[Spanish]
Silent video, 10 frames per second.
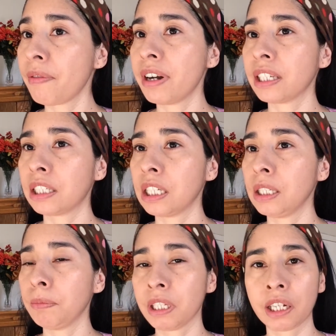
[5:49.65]
a ver
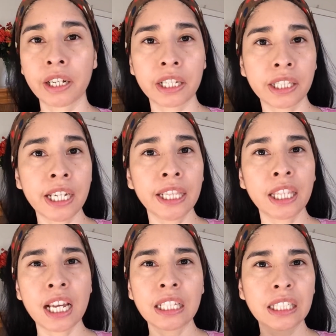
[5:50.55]
si me saca
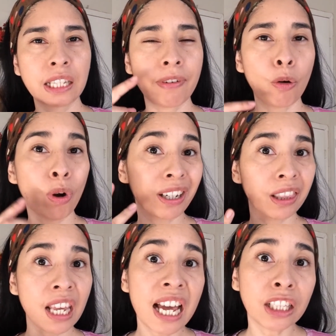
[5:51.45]
grasita, si se va
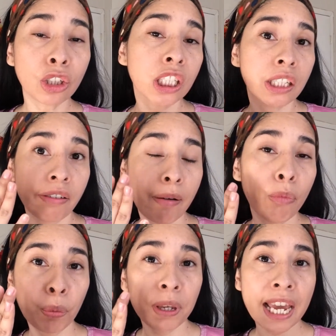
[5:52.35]
cuarteando, si se va
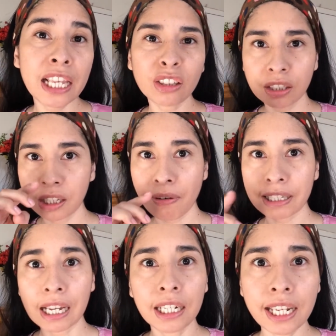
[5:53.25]
moviendo, si se va
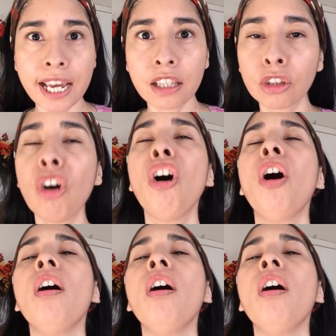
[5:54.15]
saliendo.